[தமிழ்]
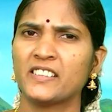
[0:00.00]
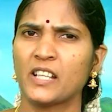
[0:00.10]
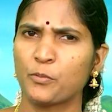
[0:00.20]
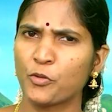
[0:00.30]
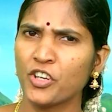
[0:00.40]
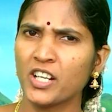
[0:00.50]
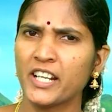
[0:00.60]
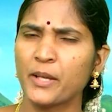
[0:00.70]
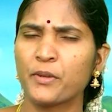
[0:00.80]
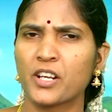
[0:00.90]
என்ன
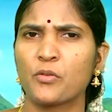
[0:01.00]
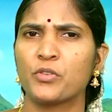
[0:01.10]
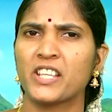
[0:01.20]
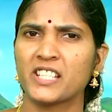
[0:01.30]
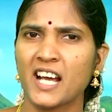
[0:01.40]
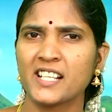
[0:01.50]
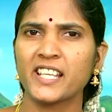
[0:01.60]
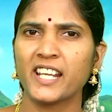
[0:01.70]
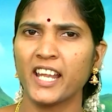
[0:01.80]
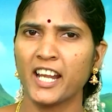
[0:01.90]
பொருளிடம் இருக்கக்கூடிய அந்த
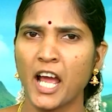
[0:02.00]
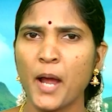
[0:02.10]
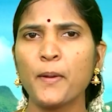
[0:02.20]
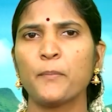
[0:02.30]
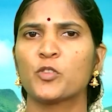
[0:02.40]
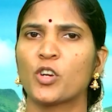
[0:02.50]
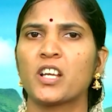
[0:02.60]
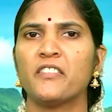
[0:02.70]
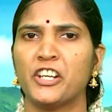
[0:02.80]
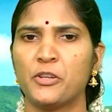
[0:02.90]
ஆசைகளையெல்லாம் நாம்
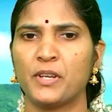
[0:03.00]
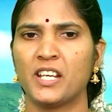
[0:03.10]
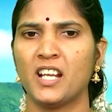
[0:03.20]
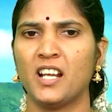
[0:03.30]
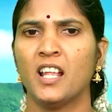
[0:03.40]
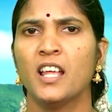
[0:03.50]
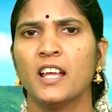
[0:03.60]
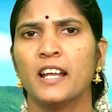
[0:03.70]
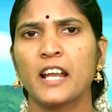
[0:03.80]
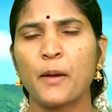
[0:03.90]
துறக்க வேண்டுமெனில்
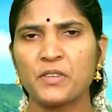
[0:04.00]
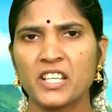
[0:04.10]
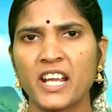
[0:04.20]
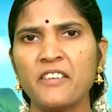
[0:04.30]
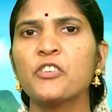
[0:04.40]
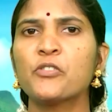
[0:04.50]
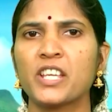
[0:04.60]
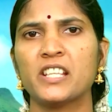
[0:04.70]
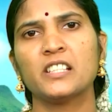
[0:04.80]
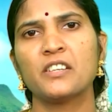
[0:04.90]
நாம்
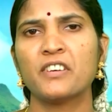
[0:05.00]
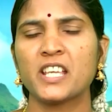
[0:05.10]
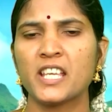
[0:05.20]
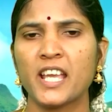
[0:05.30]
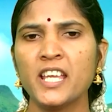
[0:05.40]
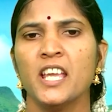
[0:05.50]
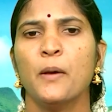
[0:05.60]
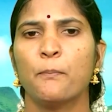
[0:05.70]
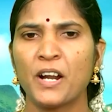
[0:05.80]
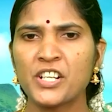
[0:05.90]
இறைவனுடைய திருவடியை
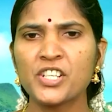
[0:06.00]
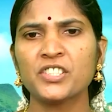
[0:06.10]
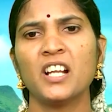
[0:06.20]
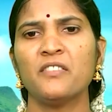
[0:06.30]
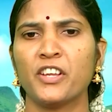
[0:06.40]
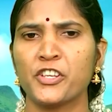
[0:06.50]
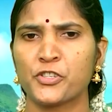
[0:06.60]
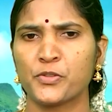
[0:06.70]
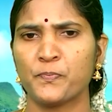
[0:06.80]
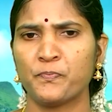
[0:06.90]
பற்றுதல்
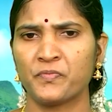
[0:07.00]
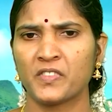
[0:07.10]
வேண்டும்